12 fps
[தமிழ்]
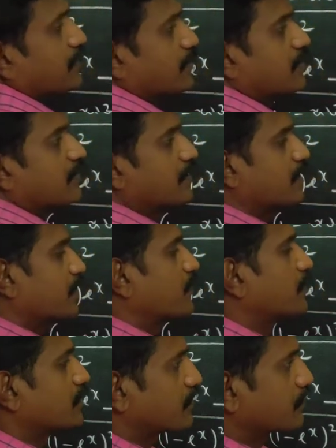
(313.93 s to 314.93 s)
இப்போது
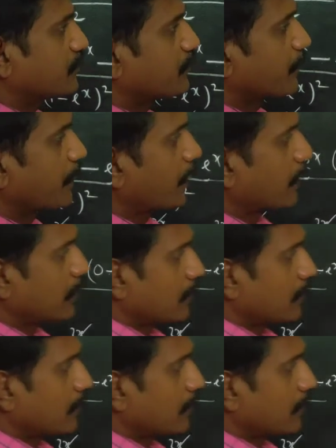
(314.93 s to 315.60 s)
ஜீரோ கம்மா மைனஸ்